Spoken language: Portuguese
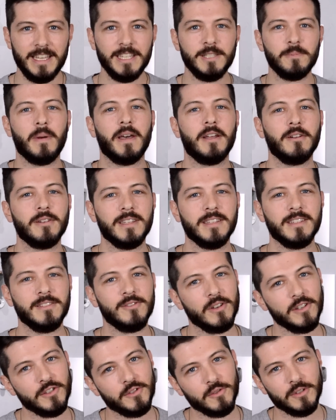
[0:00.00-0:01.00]
E espero que
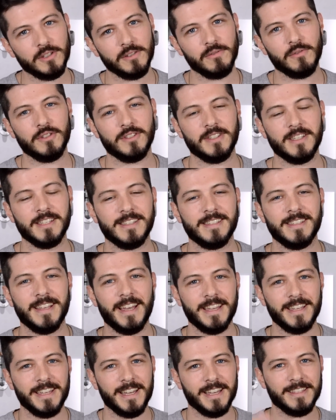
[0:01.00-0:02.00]
isso ajude vocês a
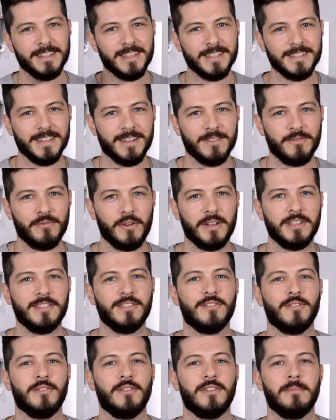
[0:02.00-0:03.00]
sair aí dessa friend
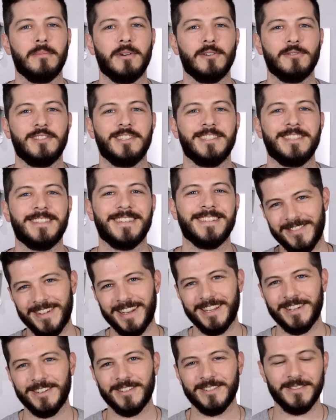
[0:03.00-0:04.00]
zone maldita.
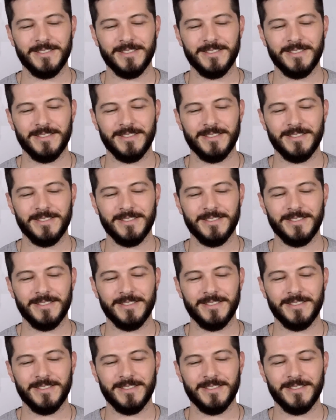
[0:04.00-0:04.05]
Valeu.